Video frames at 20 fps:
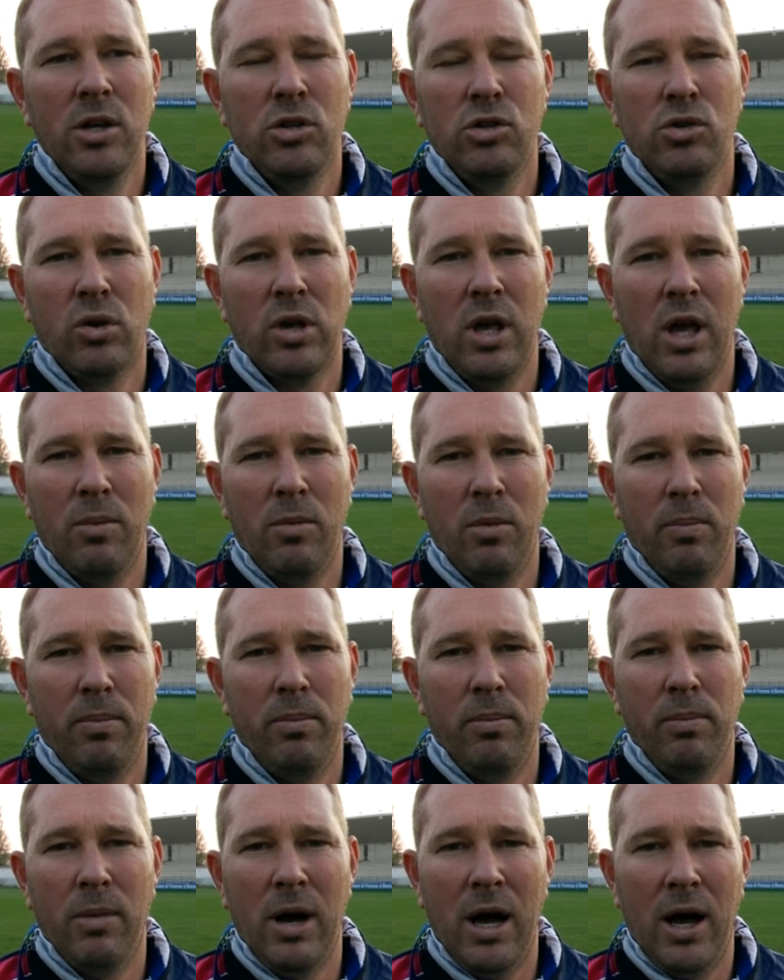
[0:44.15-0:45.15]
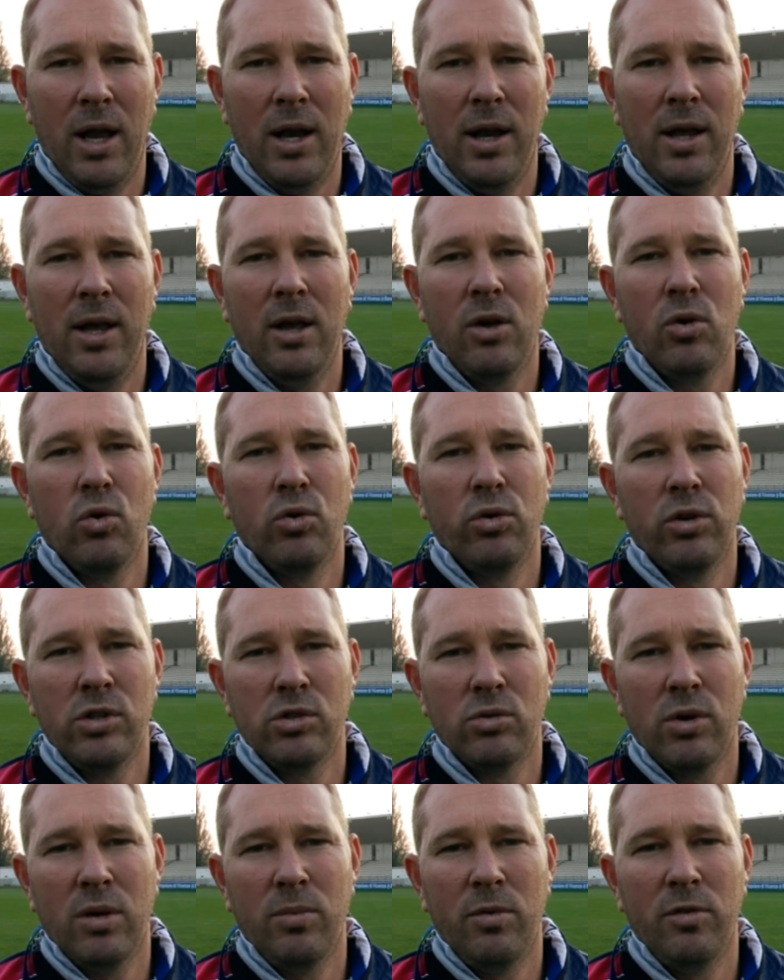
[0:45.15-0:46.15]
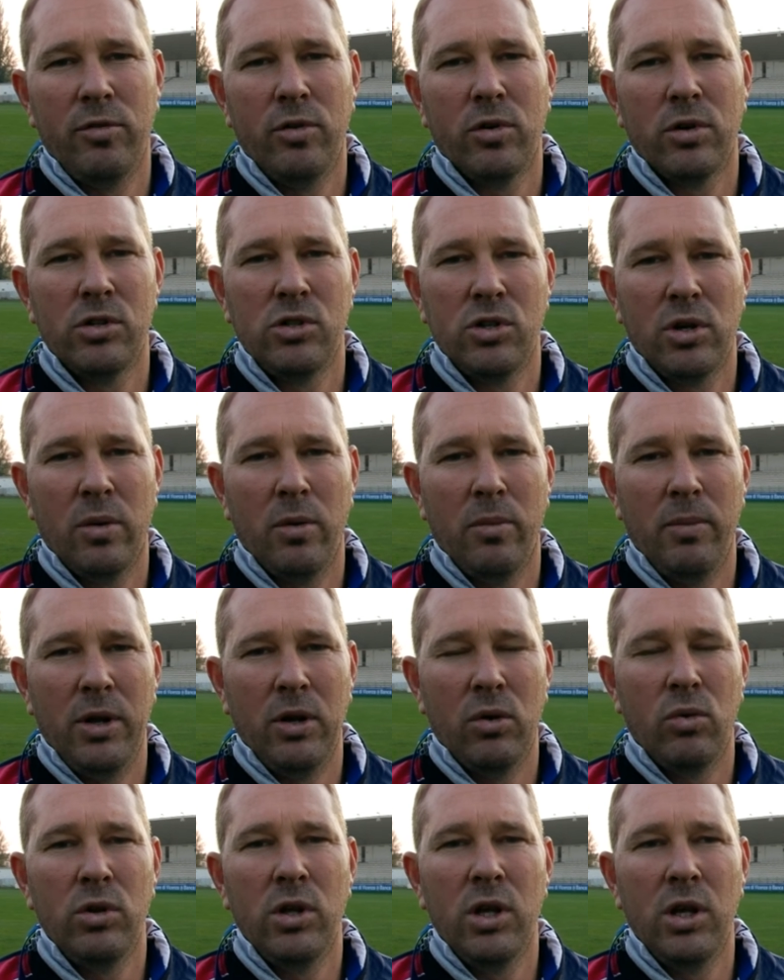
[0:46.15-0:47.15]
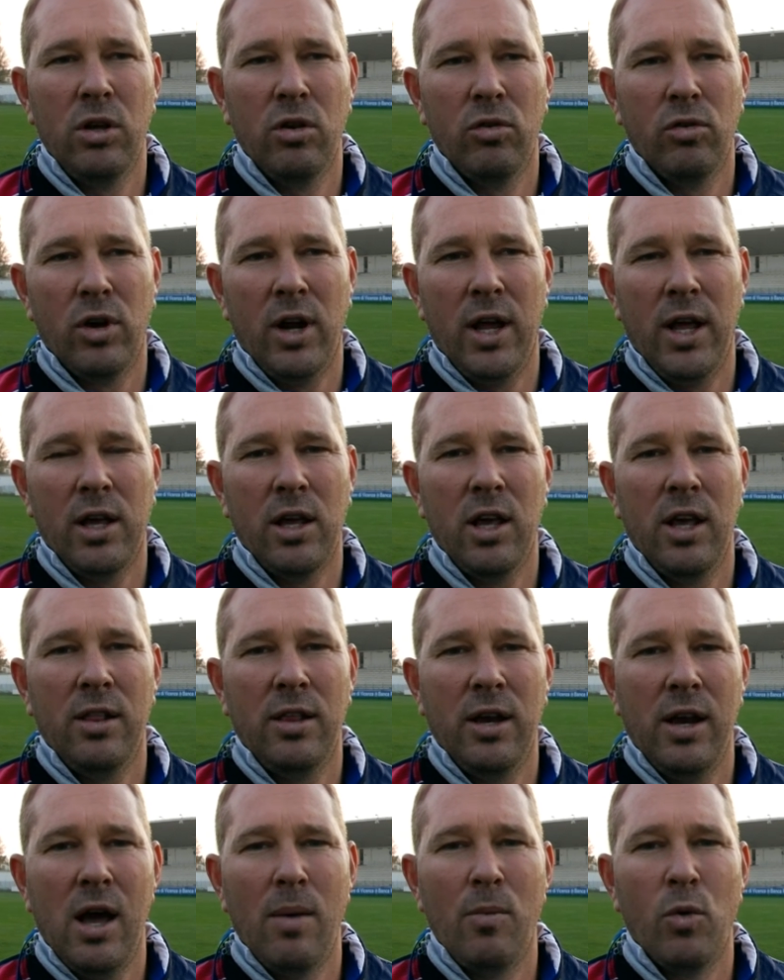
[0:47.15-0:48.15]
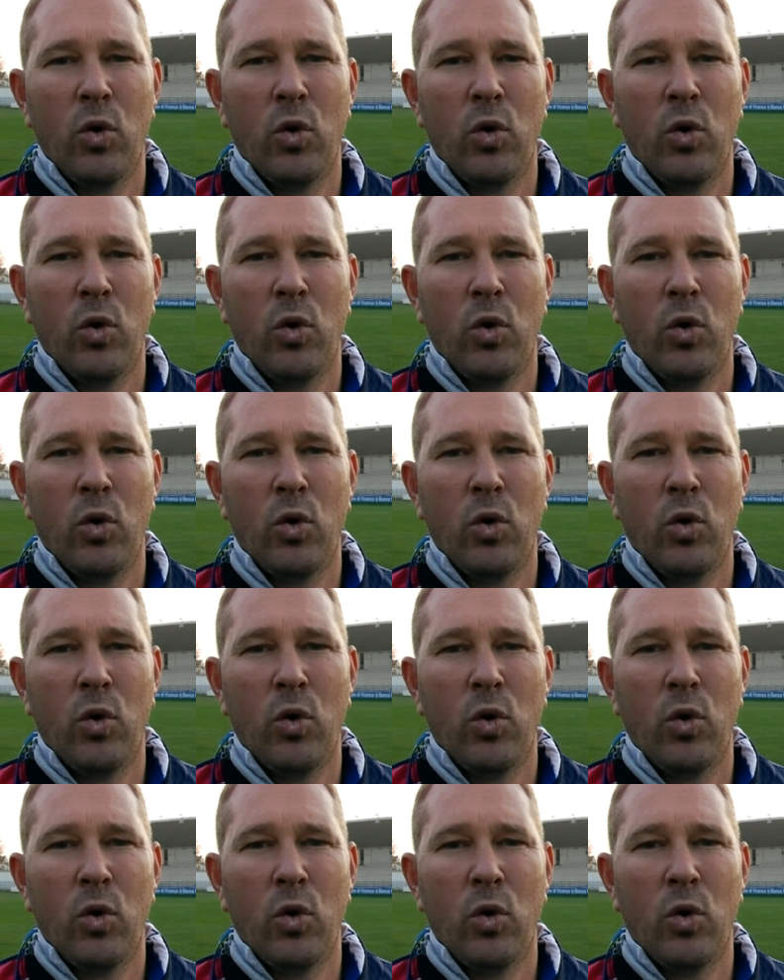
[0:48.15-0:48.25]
giochiamo male e contro le squadre più forti giochiamo bene. Quindi io vorrei che entriamo